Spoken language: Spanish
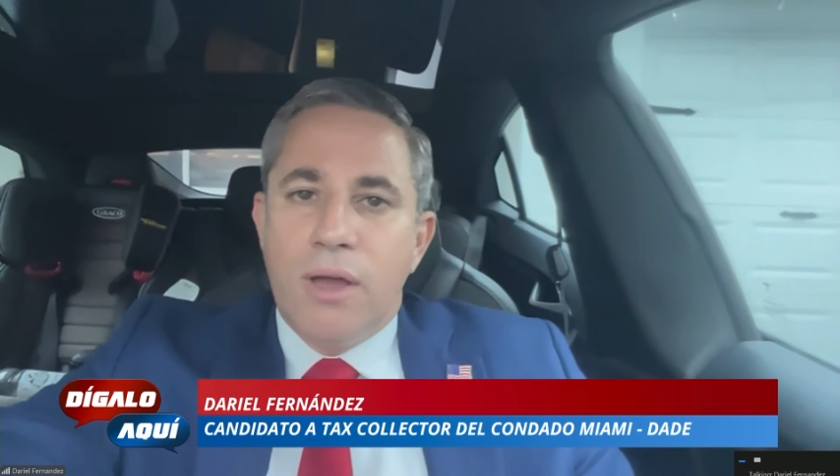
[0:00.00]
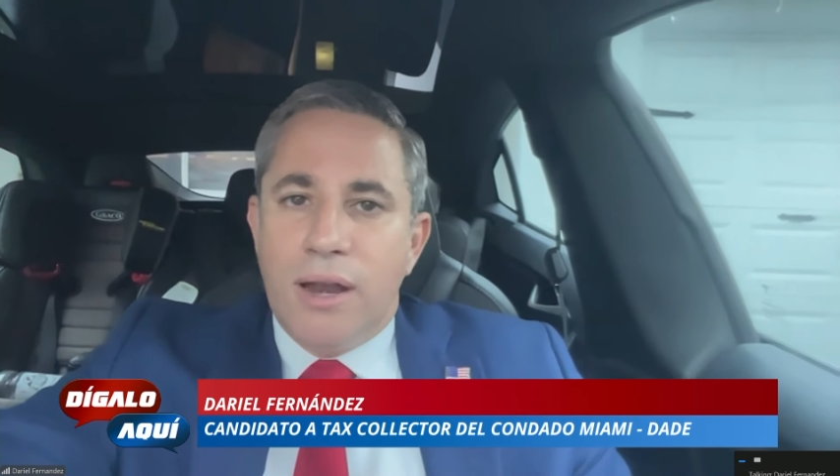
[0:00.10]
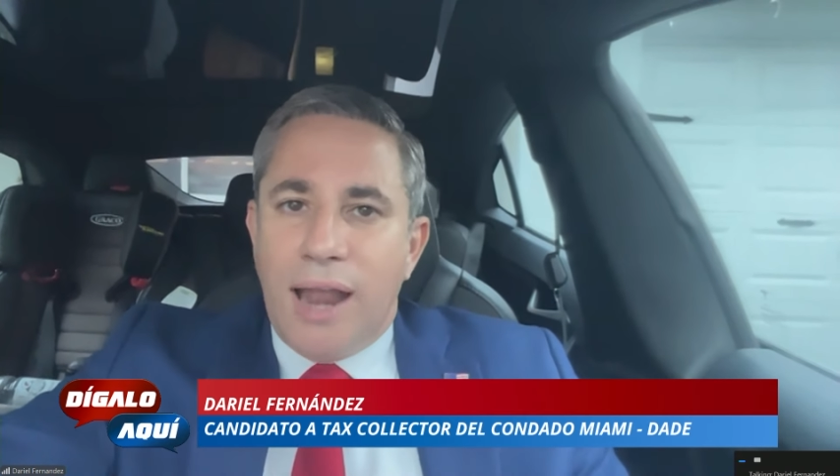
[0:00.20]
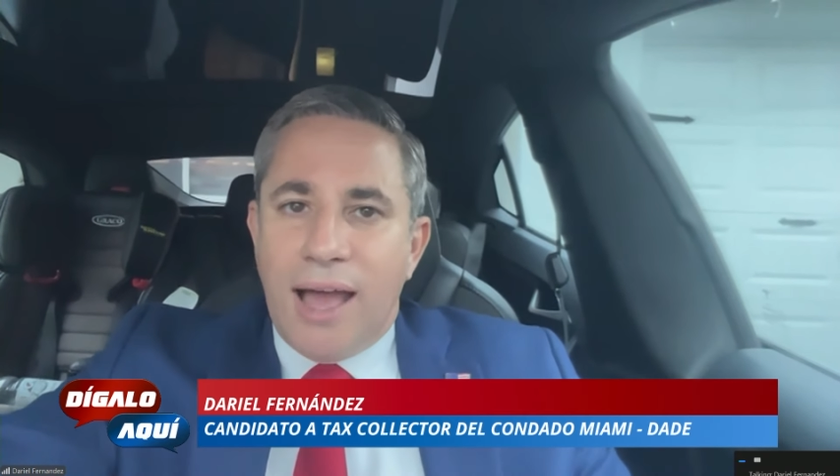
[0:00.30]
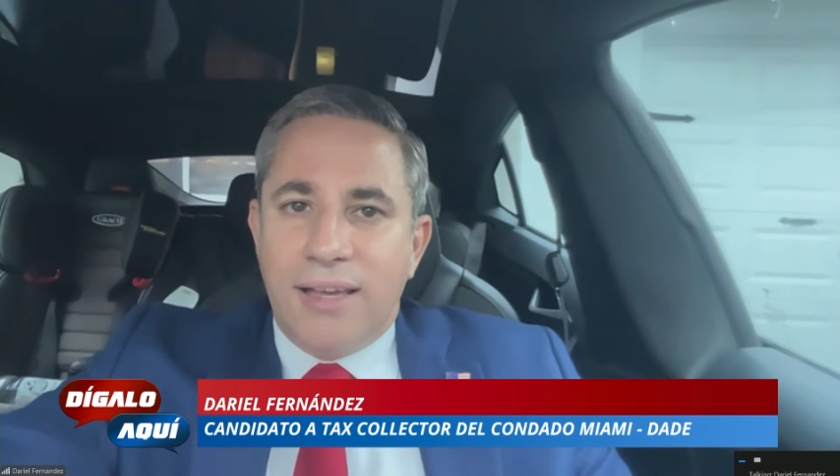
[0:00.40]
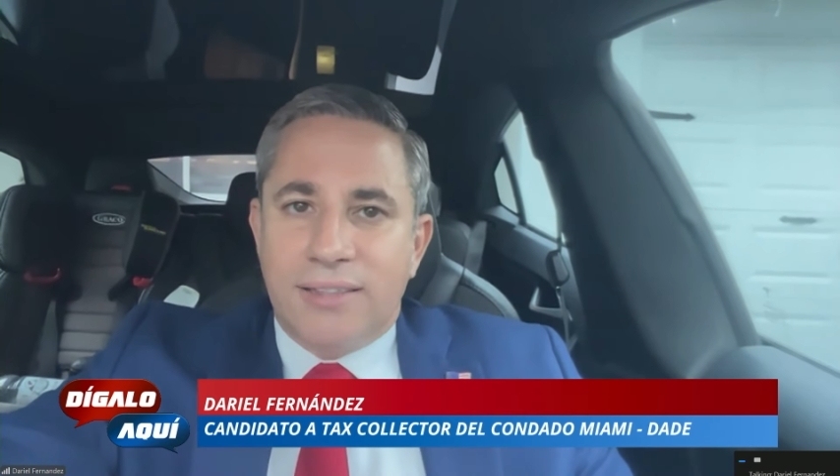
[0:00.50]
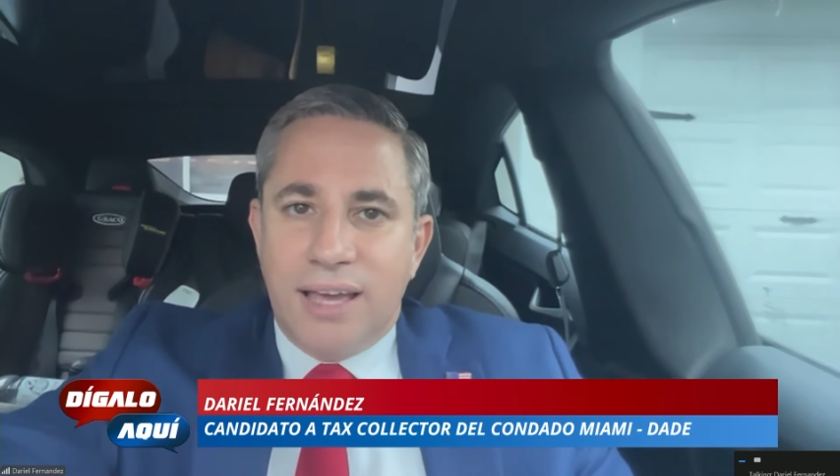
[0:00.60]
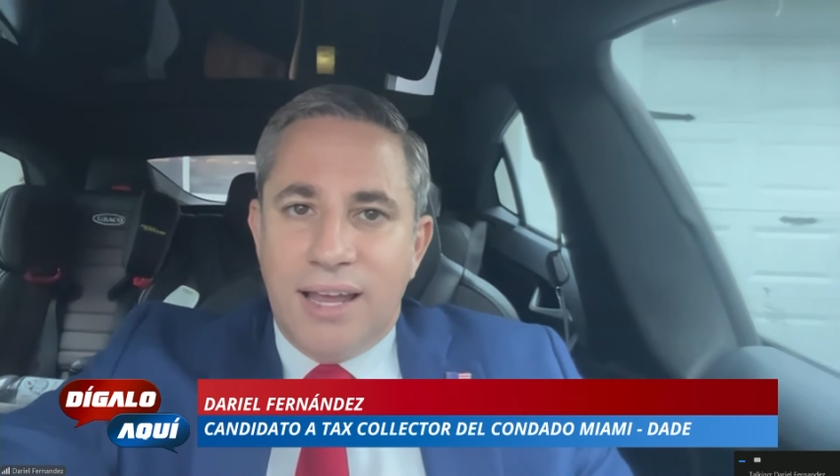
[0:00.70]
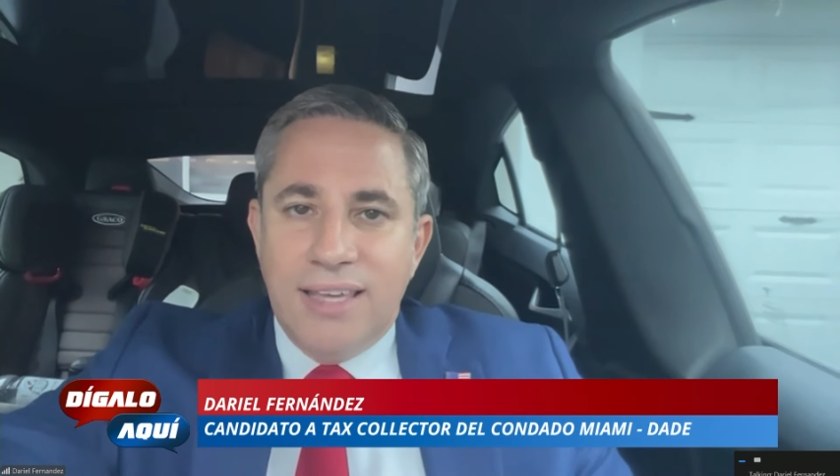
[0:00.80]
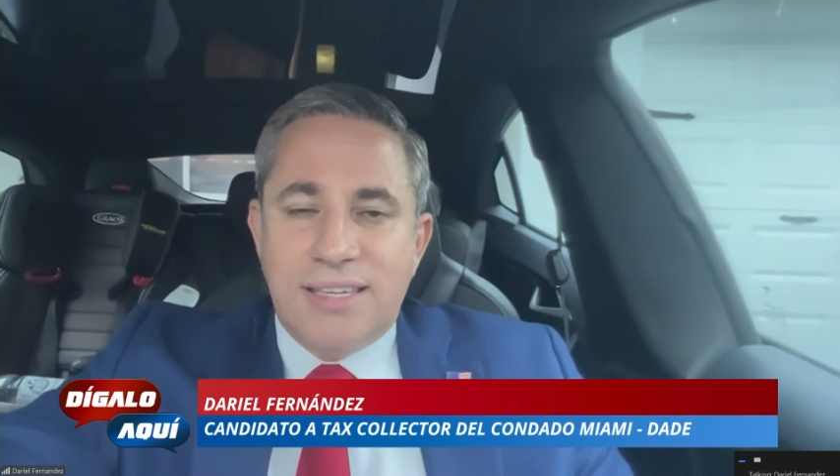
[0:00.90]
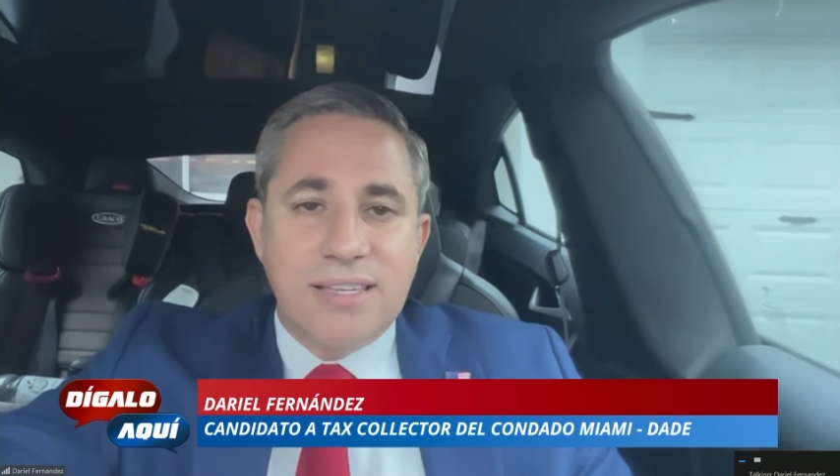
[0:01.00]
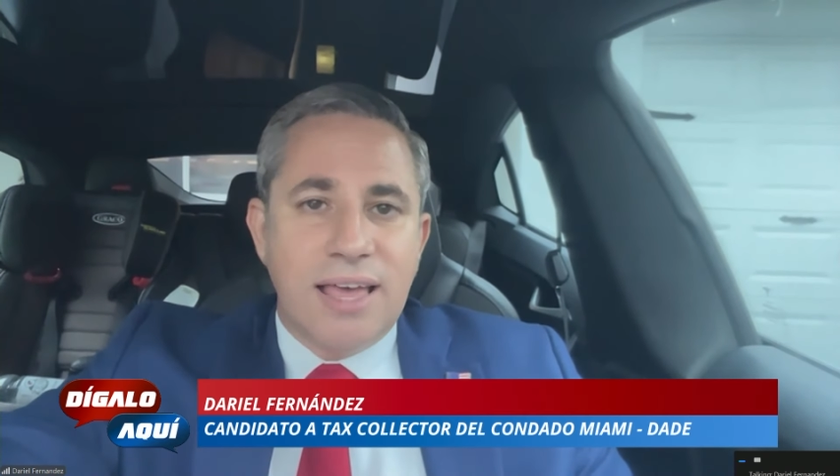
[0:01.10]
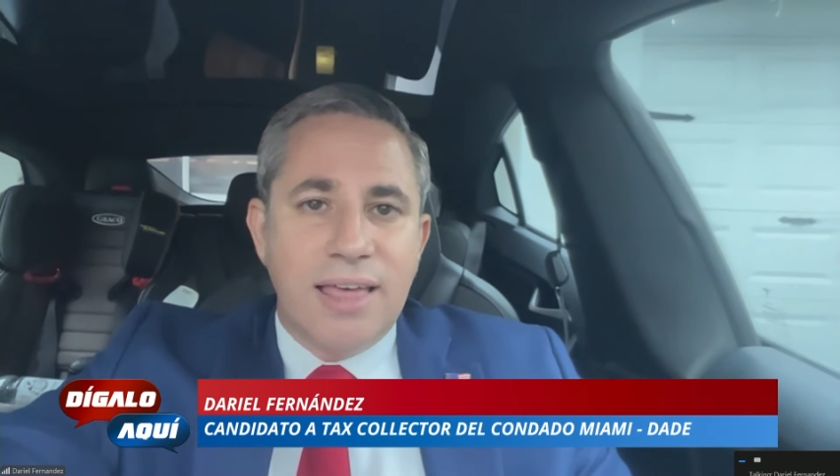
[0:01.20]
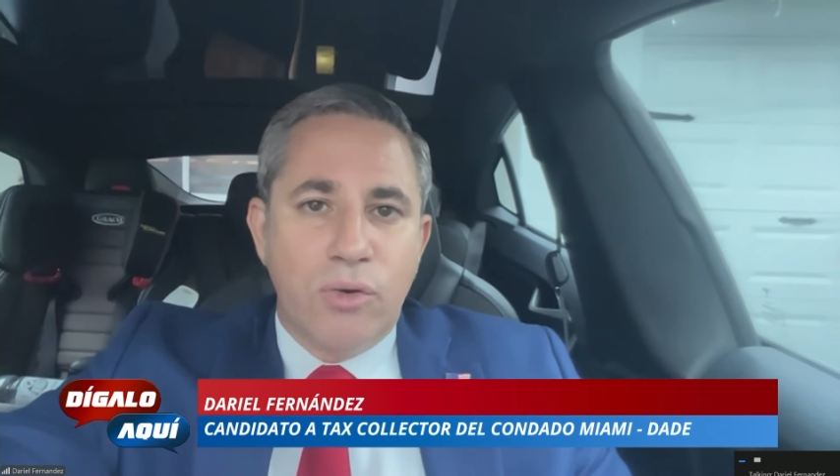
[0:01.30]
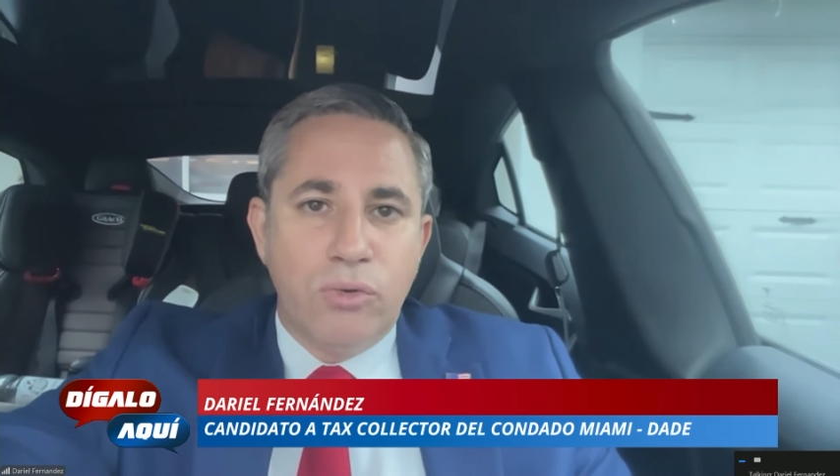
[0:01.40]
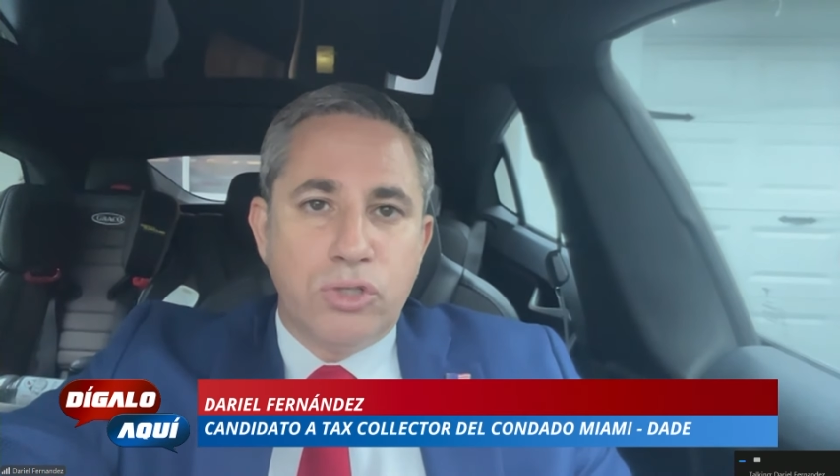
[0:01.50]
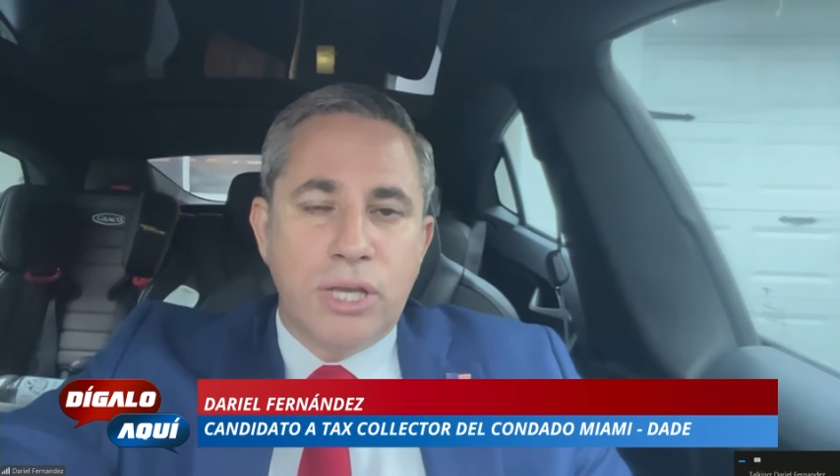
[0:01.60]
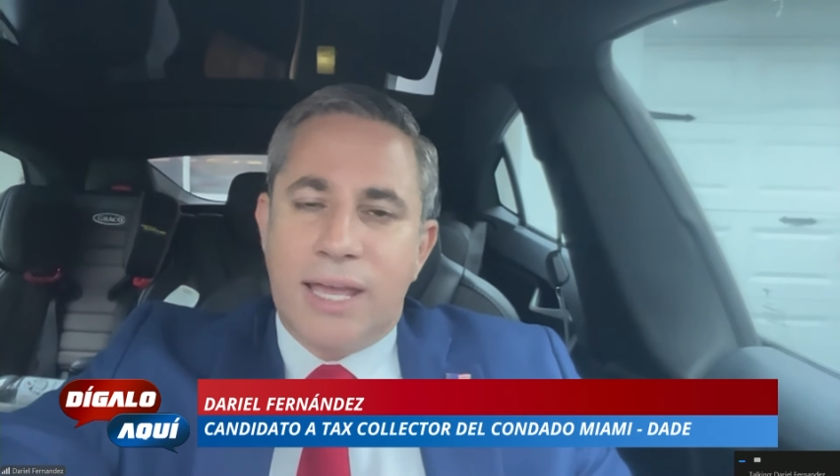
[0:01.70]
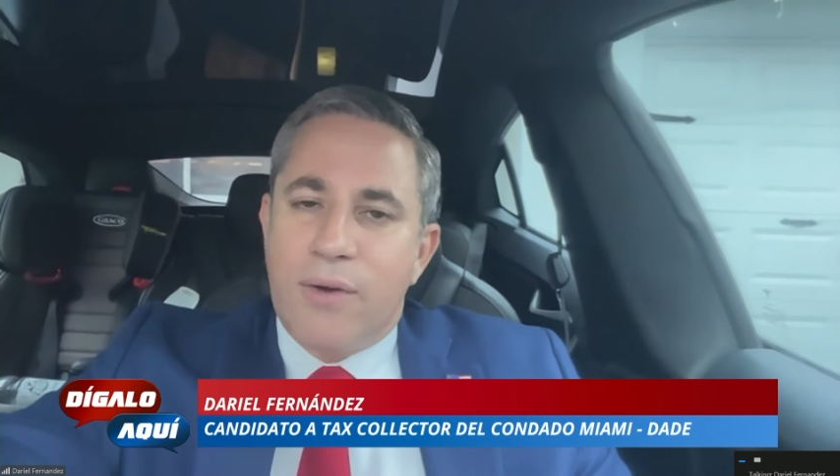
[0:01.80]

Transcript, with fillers: las licencias de conducir